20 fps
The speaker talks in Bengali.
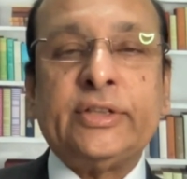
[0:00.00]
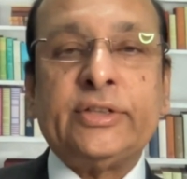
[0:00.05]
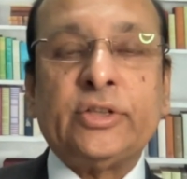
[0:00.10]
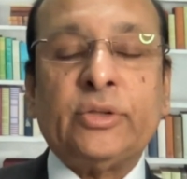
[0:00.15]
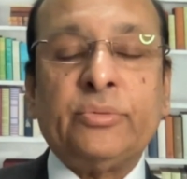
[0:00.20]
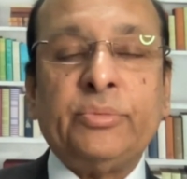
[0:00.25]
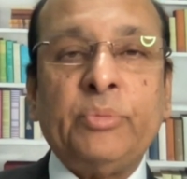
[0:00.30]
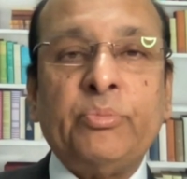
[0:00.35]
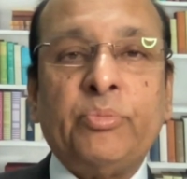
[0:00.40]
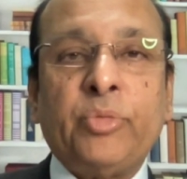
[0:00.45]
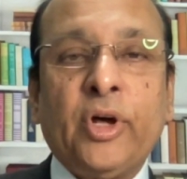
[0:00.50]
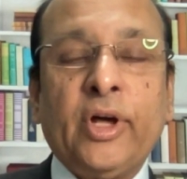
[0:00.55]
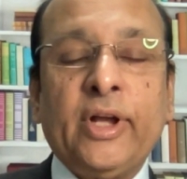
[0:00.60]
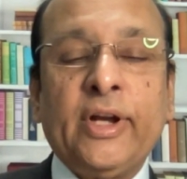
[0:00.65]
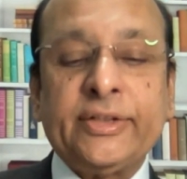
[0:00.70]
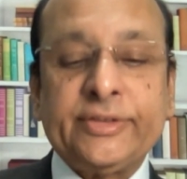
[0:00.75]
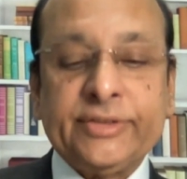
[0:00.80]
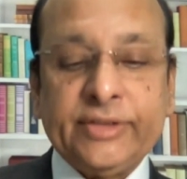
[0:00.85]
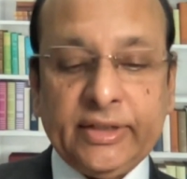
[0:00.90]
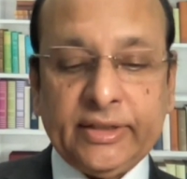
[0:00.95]
যেসব
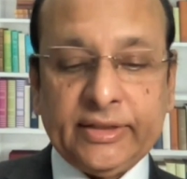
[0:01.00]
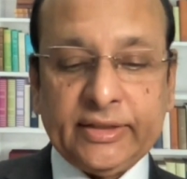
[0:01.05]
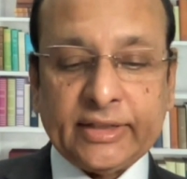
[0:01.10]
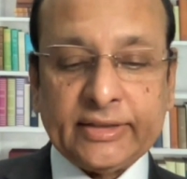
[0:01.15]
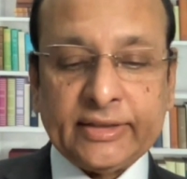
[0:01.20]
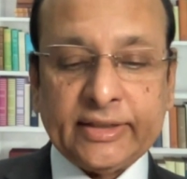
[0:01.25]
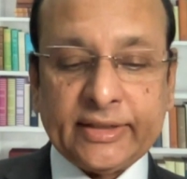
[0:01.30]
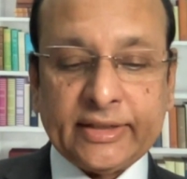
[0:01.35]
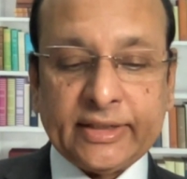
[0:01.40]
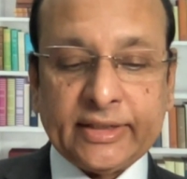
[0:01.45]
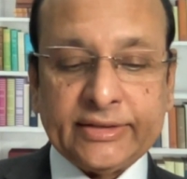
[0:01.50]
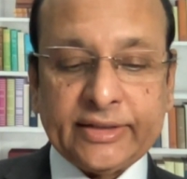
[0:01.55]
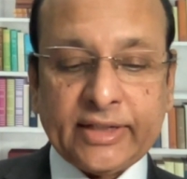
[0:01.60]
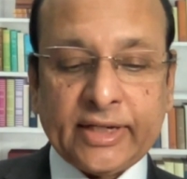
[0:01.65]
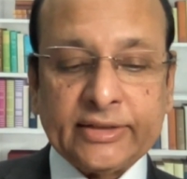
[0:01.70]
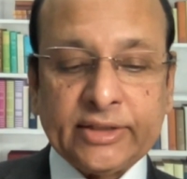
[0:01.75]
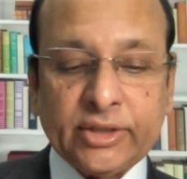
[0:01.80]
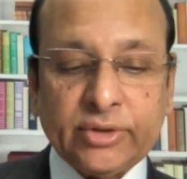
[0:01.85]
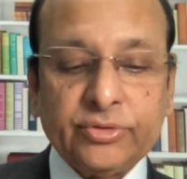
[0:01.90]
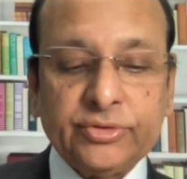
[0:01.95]
এমপ্লয়ার আছে তাদের কাছে
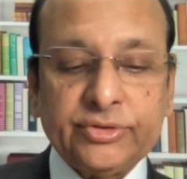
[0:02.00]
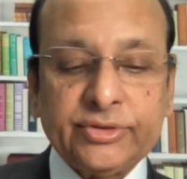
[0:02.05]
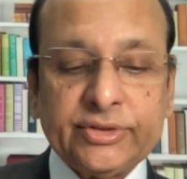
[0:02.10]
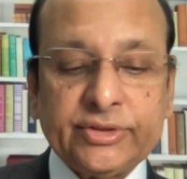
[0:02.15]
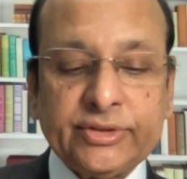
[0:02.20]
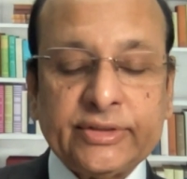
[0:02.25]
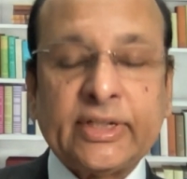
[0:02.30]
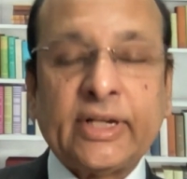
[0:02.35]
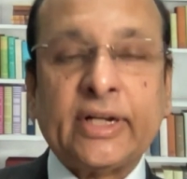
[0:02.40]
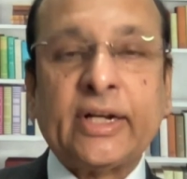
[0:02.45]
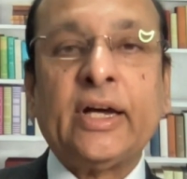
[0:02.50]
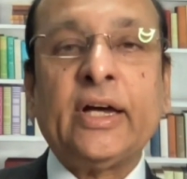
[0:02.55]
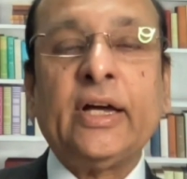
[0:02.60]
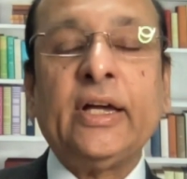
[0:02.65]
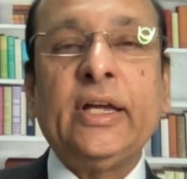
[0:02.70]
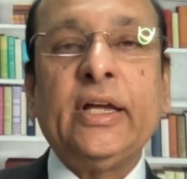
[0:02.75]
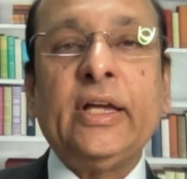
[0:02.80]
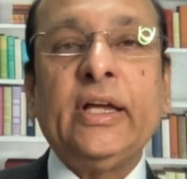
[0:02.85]
আশা করছে যে তারা